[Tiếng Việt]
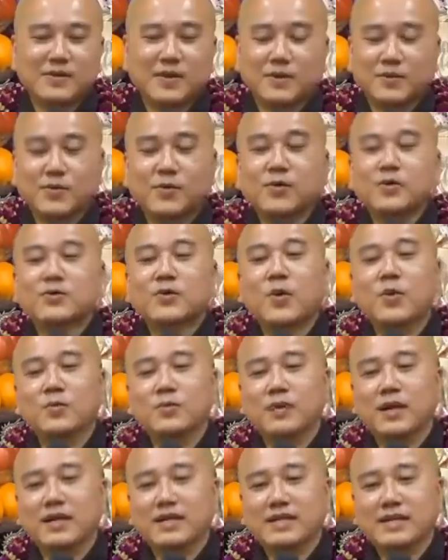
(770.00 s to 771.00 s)
Rồi cuối
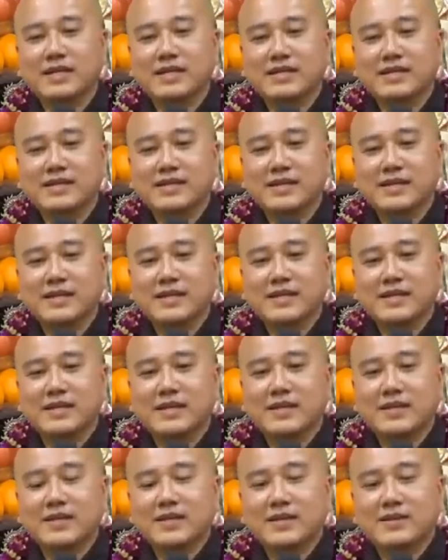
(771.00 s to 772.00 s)
cùng là gì?
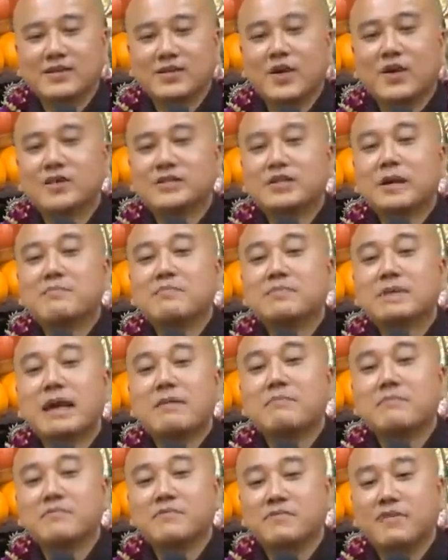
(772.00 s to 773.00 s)
Cho 100
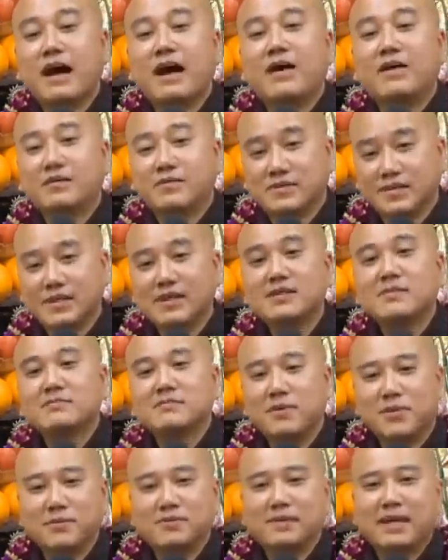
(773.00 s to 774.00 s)
năm vào
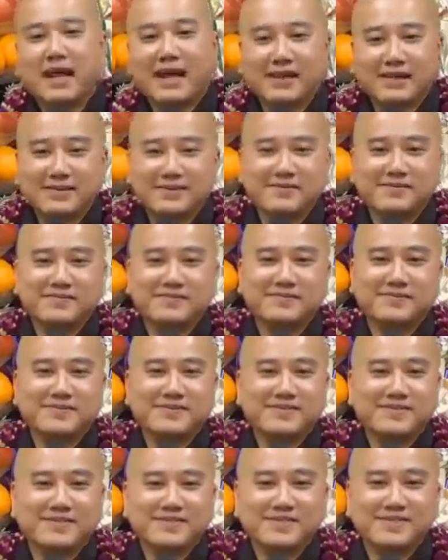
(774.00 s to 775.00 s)
chết 1 ngày.
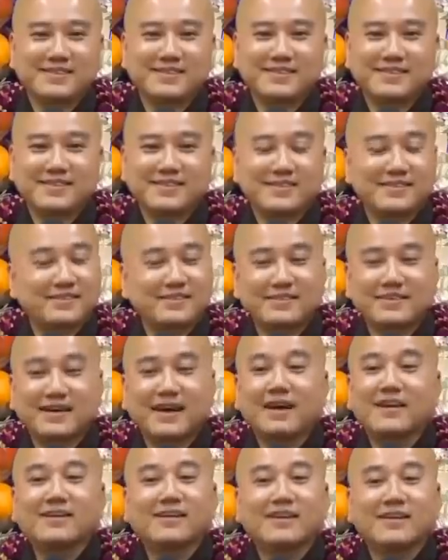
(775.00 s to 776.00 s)

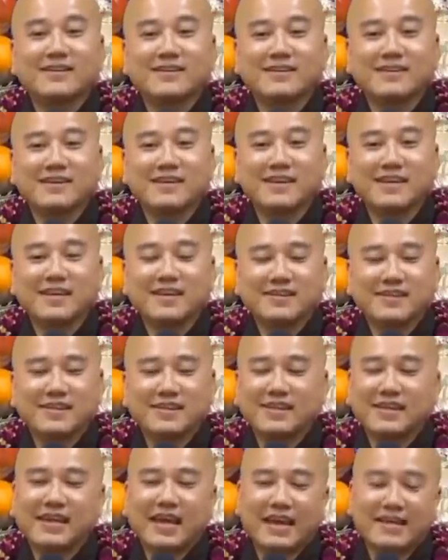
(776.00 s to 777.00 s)
Hết rồi.
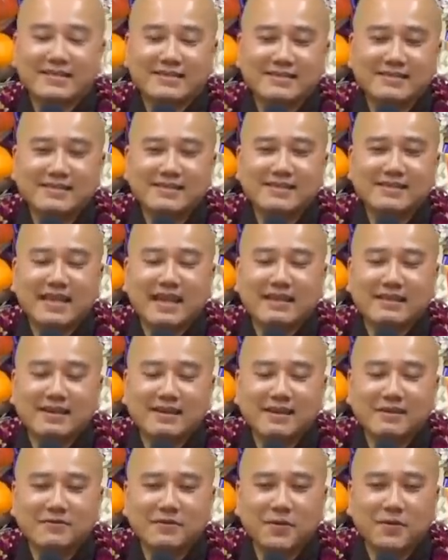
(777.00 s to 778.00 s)
Cho nên ngày xưa nhà
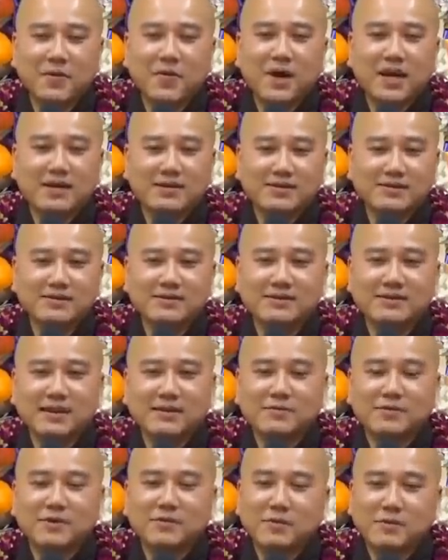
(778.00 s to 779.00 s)
thơ Vũ Hoàng Chương,
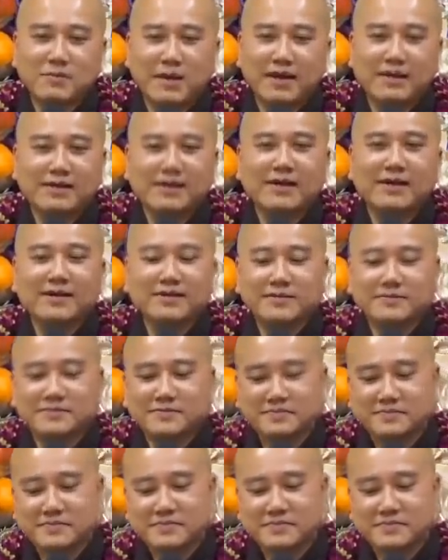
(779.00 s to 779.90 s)
ông có một bài thơ: